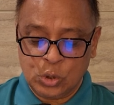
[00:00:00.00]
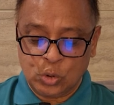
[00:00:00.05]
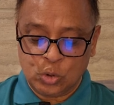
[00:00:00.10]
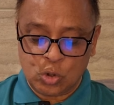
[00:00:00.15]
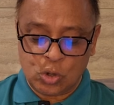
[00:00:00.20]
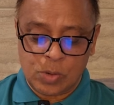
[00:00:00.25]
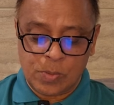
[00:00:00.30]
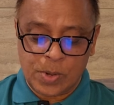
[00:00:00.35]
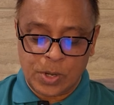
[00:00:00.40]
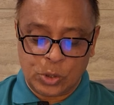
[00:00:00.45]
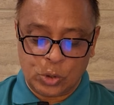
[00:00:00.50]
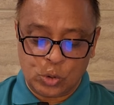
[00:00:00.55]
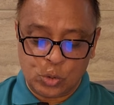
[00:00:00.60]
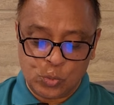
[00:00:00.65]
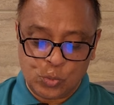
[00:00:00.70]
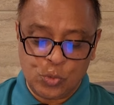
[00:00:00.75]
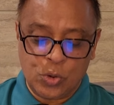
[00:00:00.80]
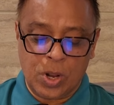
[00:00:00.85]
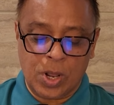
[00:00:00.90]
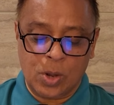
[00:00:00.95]
শনিবার
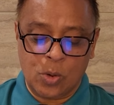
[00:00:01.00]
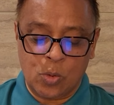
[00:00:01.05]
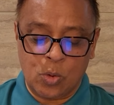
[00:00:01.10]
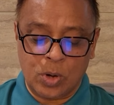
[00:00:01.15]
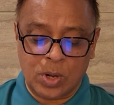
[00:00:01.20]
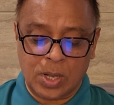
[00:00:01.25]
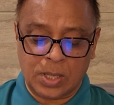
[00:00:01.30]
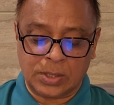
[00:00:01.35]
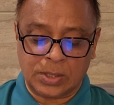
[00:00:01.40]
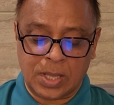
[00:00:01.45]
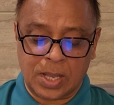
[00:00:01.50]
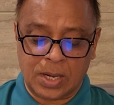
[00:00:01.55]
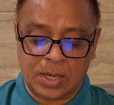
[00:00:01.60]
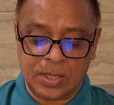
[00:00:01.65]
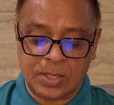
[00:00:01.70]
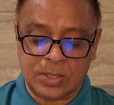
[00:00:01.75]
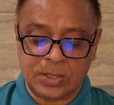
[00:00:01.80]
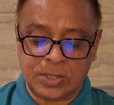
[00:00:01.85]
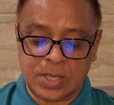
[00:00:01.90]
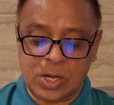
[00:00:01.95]
দুপুরে কলকাতার
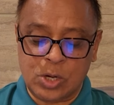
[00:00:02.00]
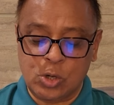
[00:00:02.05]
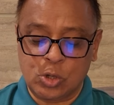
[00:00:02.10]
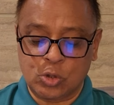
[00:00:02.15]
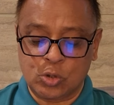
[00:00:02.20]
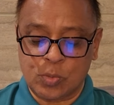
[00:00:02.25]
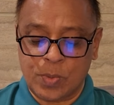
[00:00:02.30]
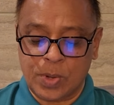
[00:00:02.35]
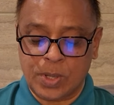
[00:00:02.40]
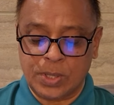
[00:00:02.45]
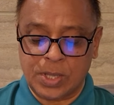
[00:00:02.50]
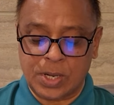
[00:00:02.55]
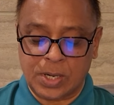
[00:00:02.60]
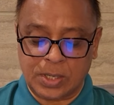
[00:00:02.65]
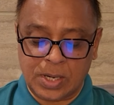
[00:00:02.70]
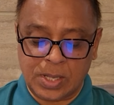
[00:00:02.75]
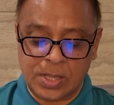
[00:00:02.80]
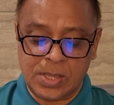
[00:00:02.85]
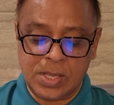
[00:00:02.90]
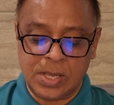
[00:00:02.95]
স্থানীয় সময়
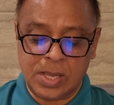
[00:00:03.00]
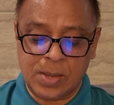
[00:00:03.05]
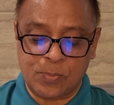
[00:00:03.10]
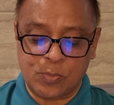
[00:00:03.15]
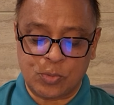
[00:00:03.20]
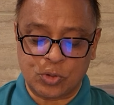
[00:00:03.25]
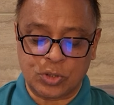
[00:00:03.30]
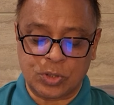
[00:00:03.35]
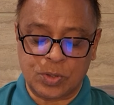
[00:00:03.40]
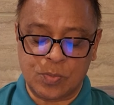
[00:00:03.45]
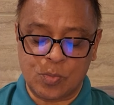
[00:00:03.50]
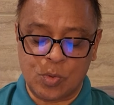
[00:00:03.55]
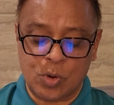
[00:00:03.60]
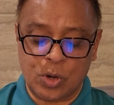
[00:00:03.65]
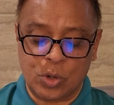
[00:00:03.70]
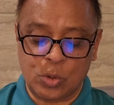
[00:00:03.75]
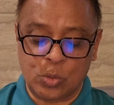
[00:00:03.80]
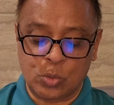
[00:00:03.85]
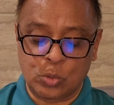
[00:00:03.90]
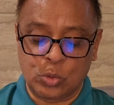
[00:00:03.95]
দেড়টার দিকে
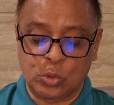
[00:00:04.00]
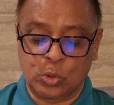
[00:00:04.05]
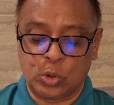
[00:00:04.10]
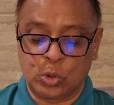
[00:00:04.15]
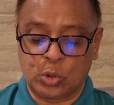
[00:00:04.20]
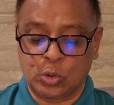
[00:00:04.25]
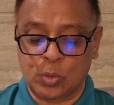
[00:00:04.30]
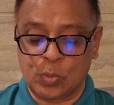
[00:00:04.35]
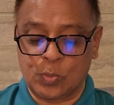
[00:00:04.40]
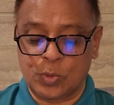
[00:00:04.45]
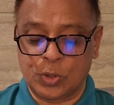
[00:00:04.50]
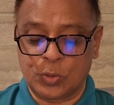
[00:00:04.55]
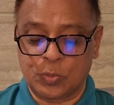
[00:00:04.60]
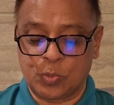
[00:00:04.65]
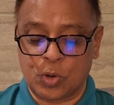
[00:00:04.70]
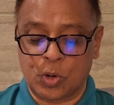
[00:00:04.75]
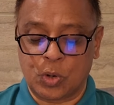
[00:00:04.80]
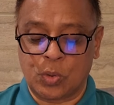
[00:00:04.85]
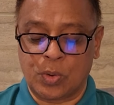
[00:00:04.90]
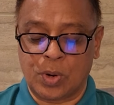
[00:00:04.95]
পশ্চিমবঙ্গের উত্তর চব্বিশ
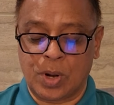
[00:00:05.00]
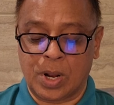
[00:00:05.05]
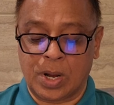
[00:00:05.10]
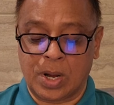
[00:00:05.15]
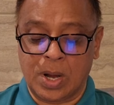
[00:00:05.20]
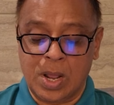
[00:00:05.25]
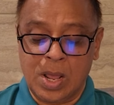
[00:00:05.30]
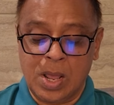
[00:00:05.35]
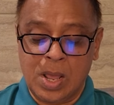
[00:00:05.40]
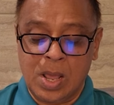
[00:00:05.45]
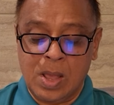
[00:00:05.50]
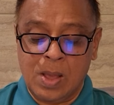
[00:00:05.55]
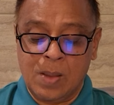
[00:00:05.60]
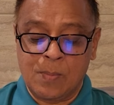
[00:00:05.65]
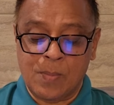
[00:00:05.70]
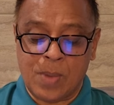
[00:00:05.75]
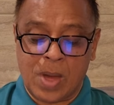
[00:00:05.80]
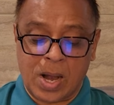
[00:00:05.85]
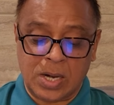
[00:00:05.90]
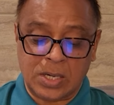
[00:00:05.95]
পরগনার
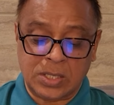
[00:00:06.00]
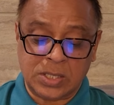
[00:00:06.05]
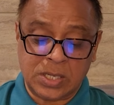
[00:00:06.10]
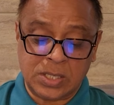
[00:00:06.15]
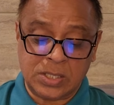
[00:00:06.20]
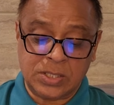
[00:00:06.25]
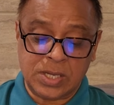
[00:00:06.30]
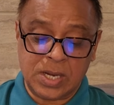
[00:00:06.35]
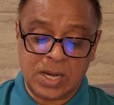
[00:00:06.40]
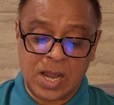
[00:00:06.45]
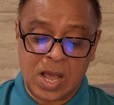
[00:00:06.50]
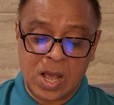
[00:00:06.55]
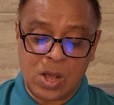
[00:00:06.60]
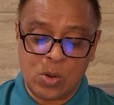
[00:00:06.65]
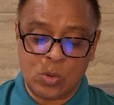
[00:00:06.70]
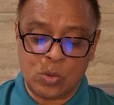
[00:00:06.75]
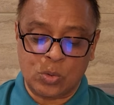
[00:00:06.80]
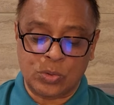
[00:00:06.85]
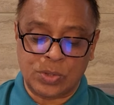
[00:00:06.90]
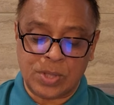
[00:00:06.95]
বারাসাত জেলা
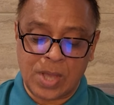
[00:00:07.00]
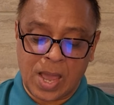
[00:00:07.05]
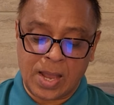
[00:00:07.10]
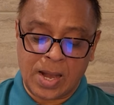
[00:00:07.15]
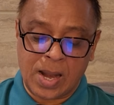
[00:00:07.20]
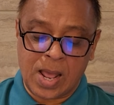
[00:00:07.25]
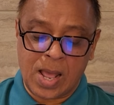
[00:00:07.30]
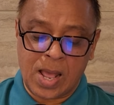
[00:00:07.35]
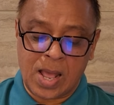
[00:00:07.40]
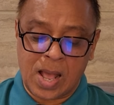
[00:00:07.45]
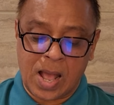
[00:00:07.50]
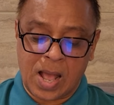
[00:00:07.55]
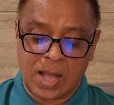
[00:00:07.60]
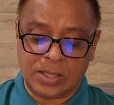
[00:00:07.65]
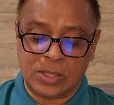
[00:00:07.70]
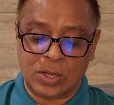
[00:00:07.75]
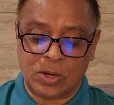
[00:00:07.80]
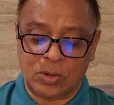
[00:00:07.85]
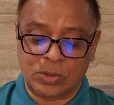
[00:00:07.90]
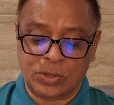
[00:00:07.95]
ও দায়রা
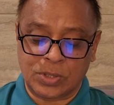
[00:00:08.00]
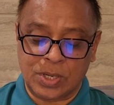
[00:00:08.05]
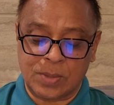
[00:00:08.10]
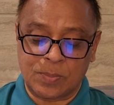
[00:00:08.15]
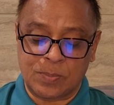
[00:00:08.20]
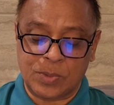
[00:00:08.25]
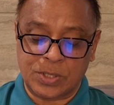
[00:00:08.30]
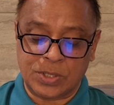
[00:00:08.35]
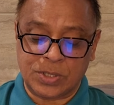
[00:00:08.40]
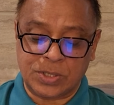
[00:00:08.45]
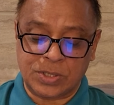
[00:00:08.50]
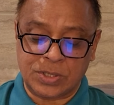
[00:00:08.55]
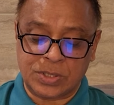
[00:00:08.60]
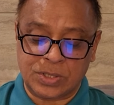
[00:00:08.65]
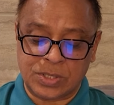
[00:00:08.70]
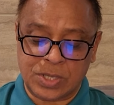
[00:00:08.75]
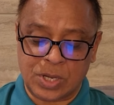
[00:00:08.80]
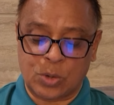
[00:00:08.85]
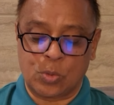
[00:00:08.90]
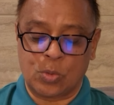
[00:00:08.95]
আদালতের
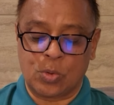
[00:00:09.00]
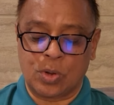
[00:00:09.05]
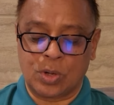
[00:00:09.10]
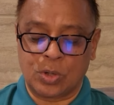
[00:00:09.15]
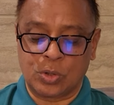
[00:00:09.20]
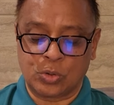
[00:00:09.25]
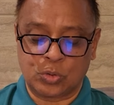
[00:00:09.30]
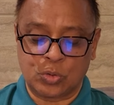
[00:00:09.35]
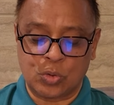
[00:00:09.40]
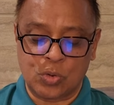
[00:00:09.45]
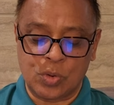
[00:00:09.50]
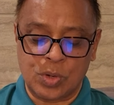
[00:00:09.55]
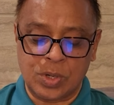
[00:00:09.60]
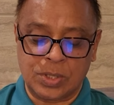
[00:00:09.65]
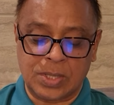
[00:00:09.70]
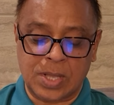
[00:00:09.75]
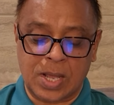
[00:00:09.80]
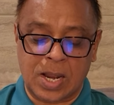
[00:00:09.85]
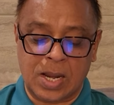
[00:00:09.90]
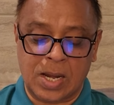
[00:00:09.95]
বিচারক
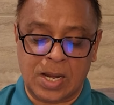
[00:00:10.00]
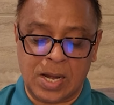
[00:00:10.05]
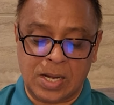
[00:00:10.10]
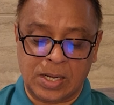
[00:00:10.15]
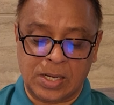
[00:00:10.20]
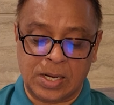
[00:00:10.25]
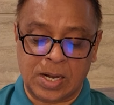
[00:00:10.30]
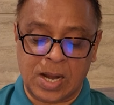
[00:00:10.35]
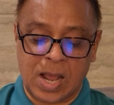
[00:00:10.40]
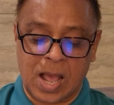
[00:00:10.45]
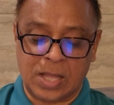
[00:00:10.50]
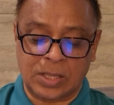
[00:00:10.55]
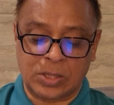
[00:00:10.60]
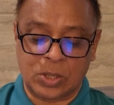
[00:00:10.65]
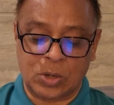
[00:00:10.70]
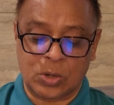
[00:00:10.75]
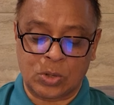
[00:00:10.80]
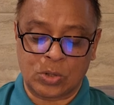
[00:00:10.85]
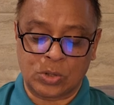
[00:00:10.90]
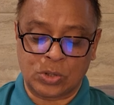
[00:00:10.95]
সঙ্গীতা লেটের
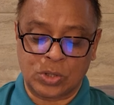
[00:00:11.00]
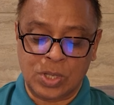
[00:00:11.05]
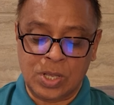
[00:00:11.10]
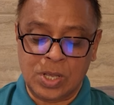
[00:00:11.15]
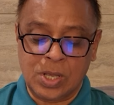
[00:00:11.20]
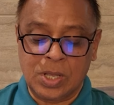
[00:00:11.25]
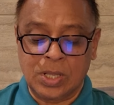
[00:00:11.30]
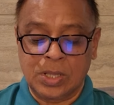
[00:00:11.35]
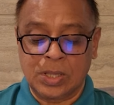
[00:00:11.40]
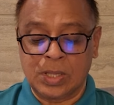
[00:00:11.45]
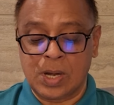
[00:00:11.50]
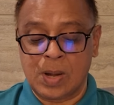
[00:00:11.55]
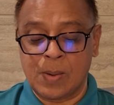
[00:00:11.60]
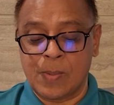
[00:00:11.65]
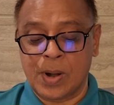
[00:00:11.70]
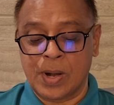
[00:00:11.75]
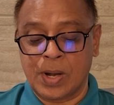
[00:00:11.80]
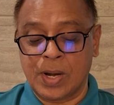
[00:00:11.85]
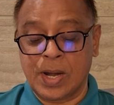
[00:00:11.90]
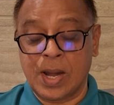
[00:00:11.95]
আদালত
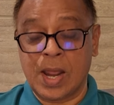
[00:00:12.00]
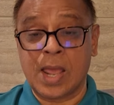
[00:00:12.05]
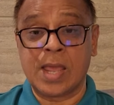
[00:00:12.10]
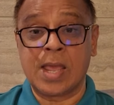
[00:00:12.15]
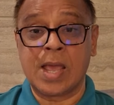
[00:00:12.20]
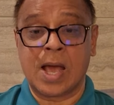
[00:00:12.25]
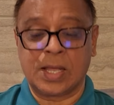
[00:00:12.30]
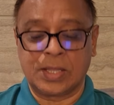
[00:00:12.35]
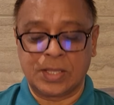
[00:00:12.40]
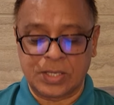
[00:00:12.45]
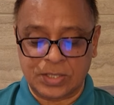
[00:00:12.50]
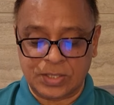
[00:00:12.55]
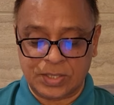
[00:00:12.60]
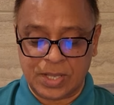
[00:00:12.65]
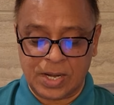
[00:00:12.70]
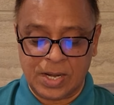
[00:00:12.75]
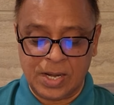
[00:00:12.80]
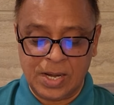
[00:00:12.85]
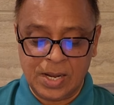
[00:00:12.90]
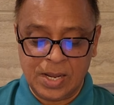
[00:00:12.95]
রিমান্ডের এই আদেশ
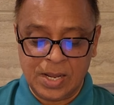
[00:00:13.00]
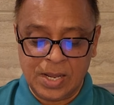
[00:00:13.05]
দেন